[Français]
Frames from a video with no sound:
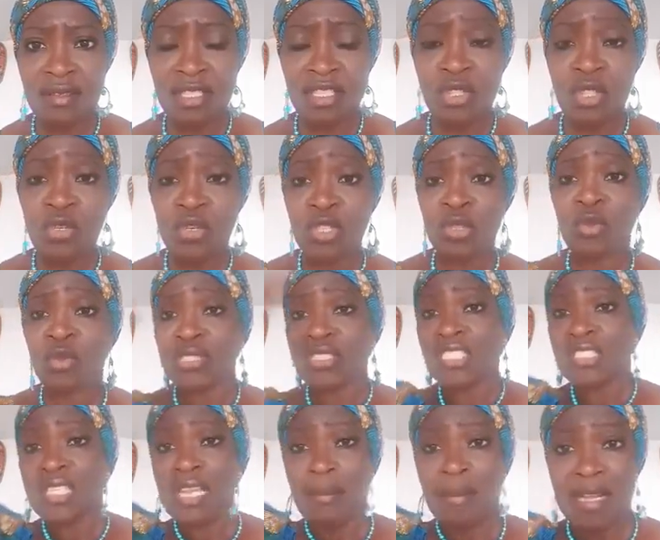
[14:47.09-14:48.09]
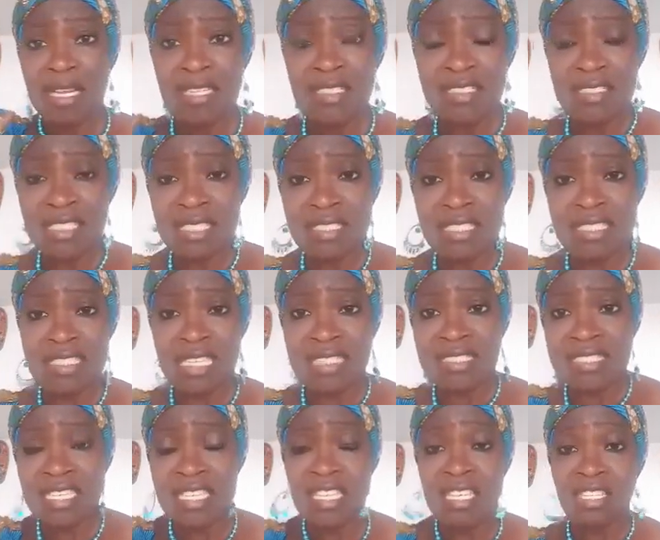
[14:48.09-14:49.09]
De l'autre côté de là-bas, c'était des
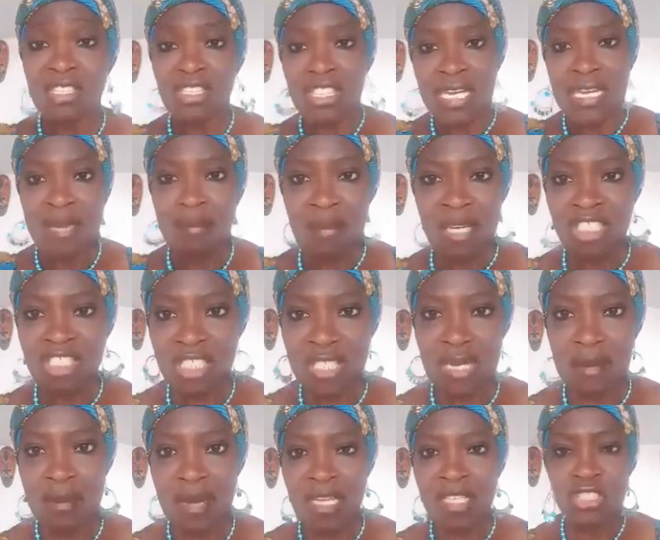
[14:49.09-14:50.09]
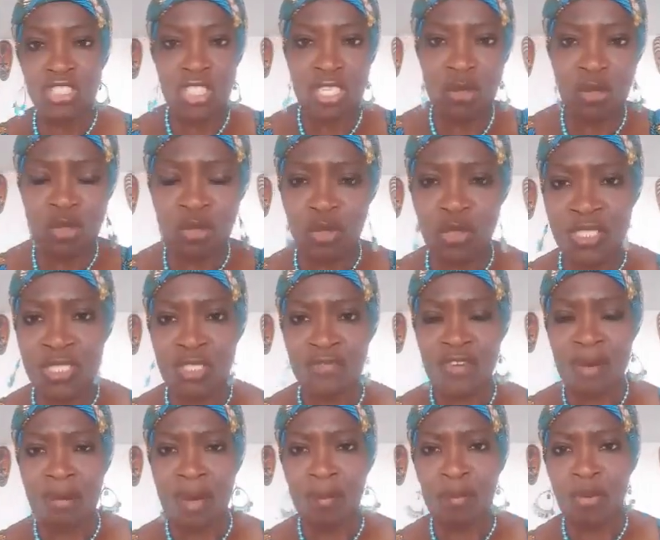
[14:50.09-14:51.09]
athées. J'allais manger là-bas. Je l'ai honoré une
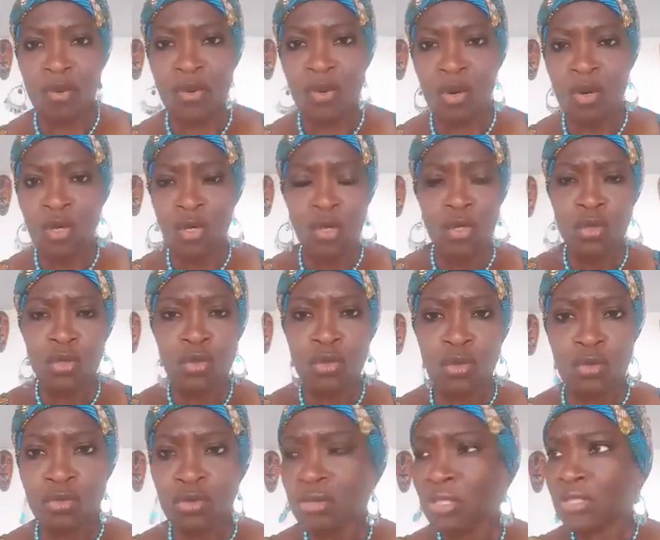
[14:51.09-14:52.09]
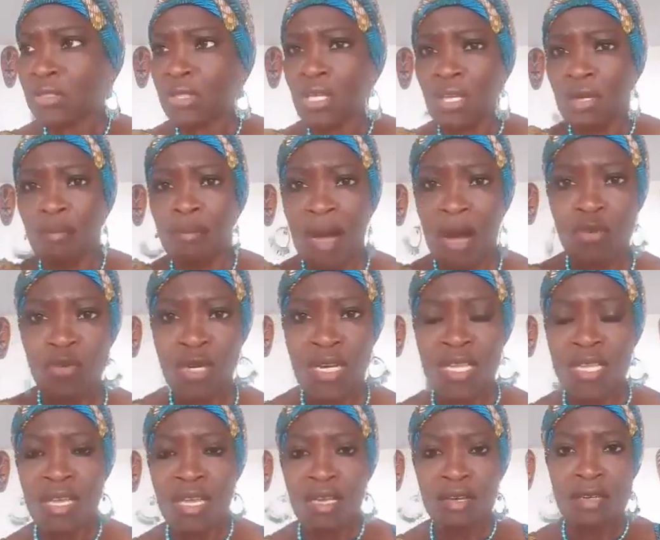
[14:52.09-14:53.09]
femme Apollo, euh,
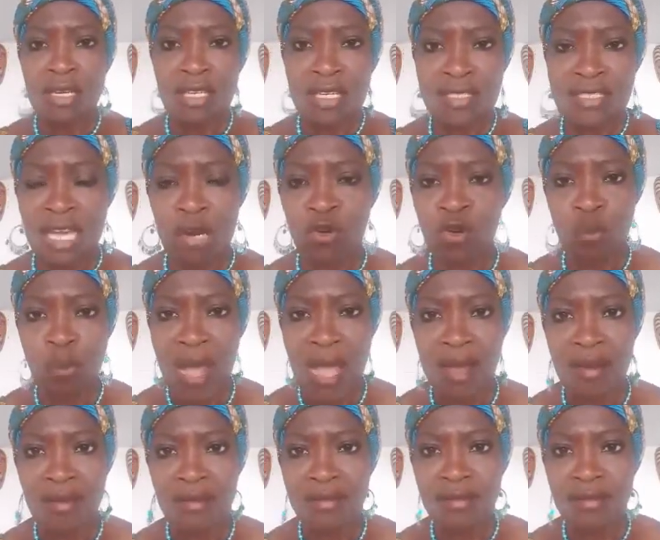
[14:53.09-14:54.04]
Baoulé, euh, Yakuba